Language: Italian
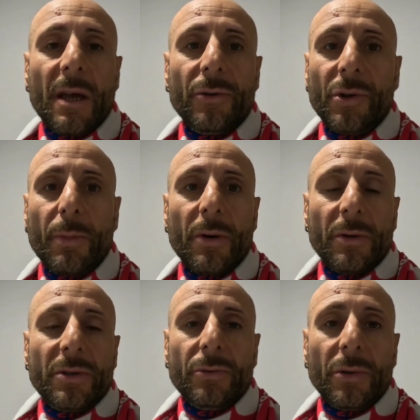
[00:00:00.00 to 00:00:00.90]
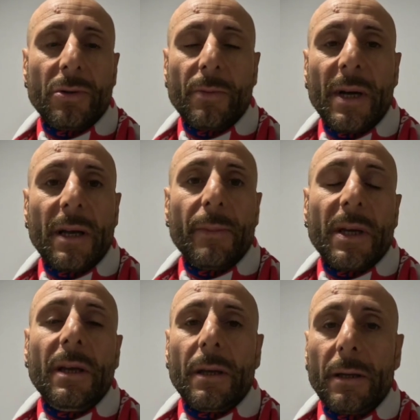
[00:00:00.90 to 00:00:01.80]
c'è cioè poco di scusa insomma, anche
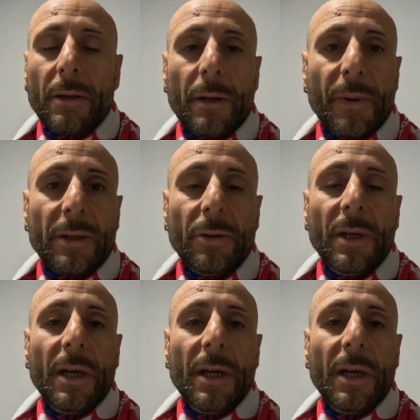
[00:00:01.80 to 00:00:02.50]
perché, ripeto,